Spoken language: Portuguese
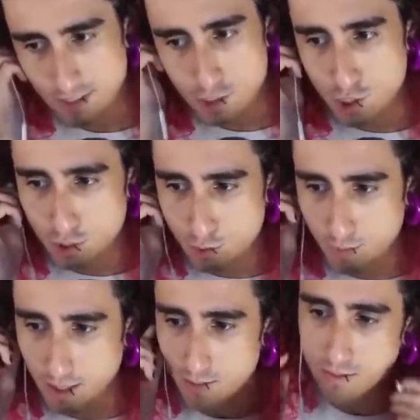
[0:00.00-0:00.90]
faz sentido,
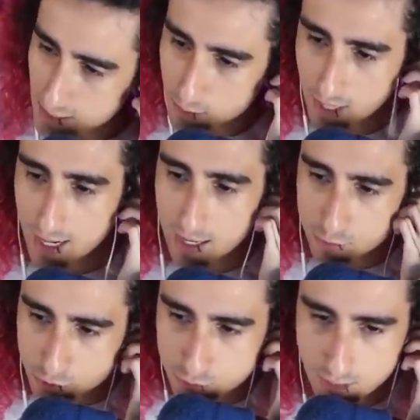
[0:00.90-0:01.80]
mano. Tá saindo caralho
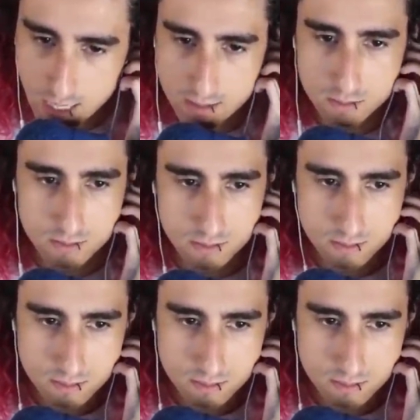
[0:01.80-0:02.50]
só de um lado.